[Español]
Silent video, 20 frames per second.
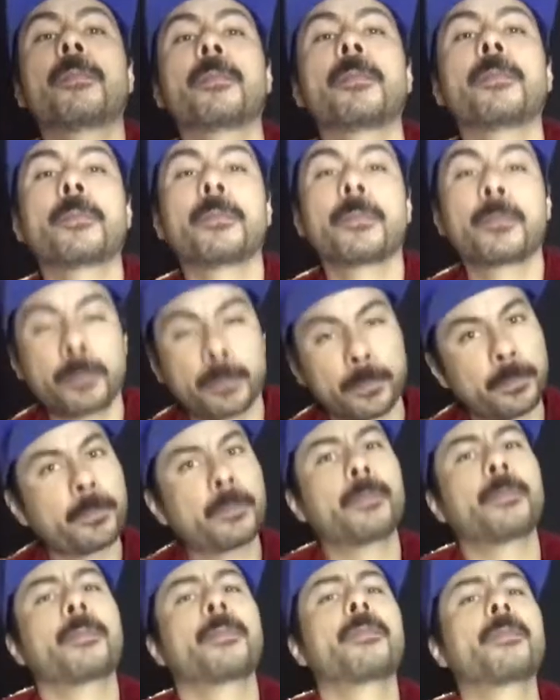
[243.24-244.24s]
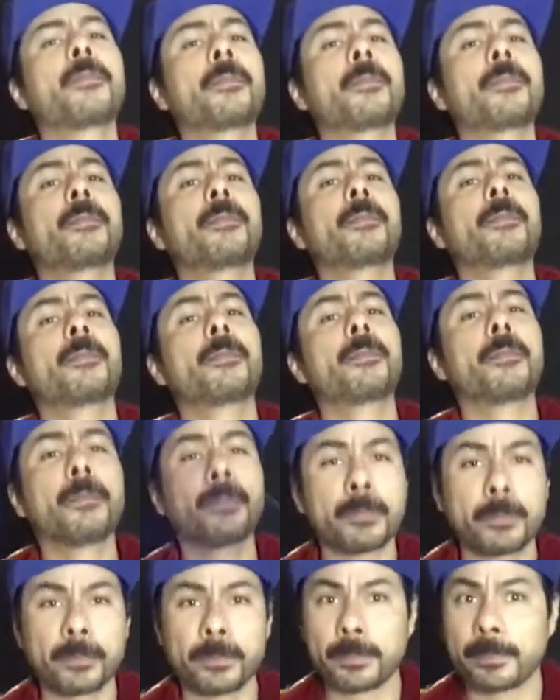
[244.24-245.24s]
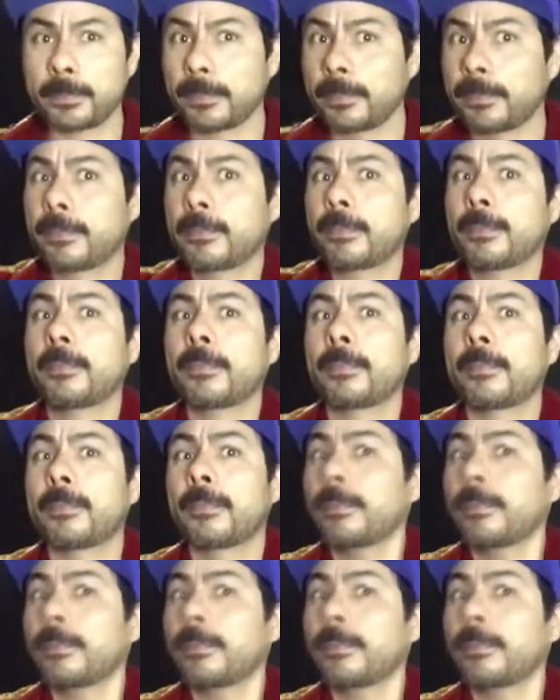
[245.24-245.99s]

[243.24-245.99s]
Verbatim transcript: ejercicios tendrán más calidad ten cuidado,